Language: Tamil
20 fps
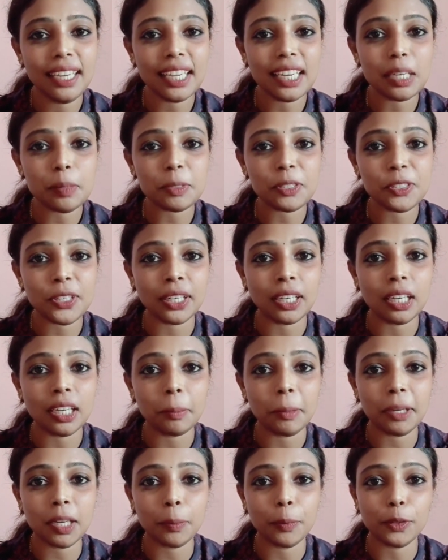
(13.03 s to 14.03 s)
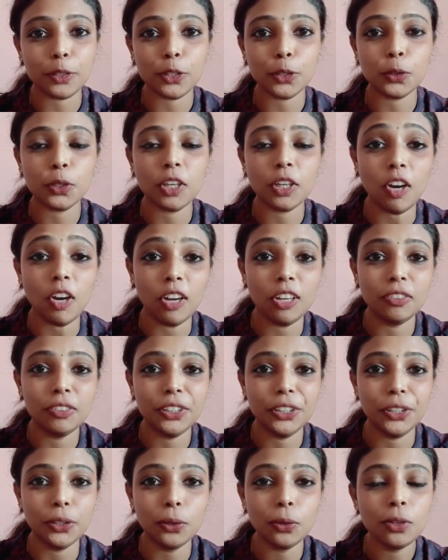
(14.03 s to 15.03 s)
இன்றைக்கி நம்ம சேனலில் பார்க்க போகிறது ஒரு
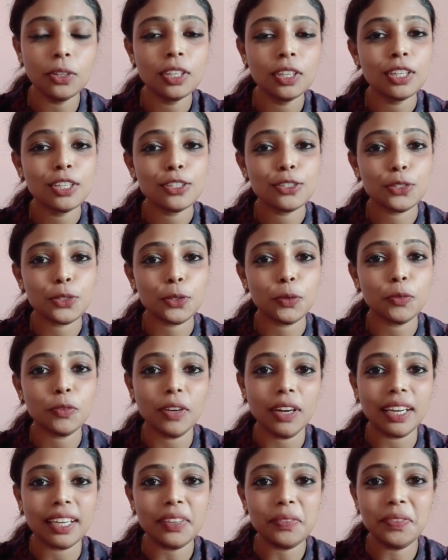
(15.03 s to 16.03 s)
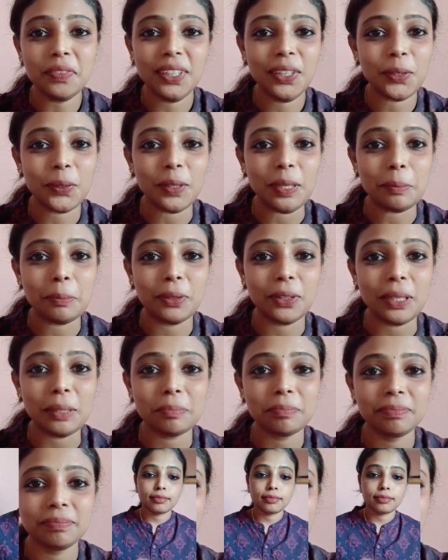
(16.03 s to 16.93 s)
ஹால் வீடியோ ஸோ வாங்க வீடியோக்குள்ளே போகலாம்